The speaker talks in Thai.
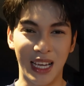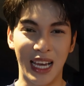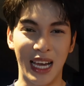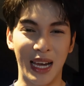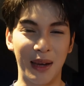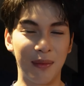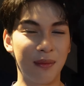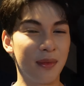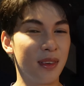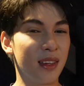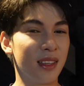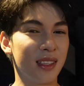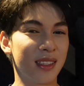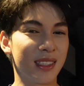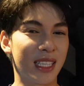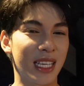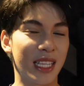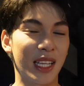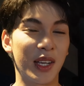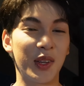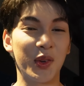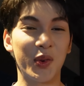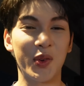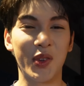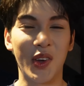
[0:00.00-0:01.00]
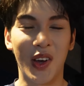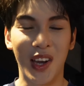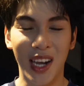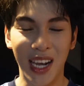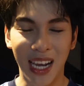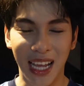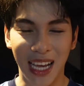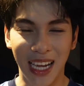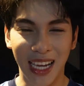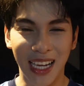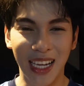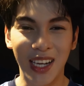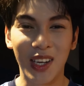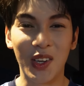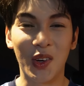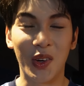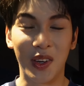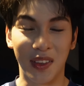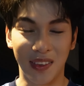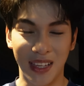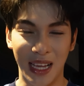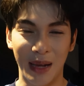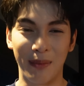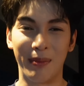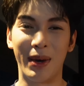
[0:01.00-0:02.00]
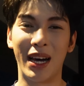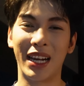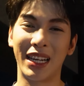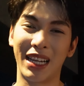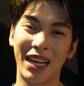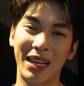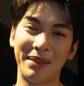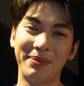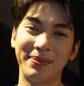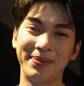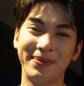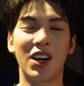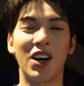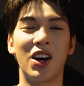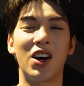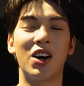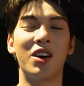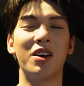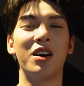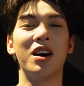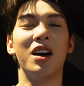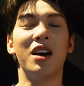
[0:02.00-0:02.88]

33 แต่ถ้าดูย้อนหลังกด 3 พัทครับก็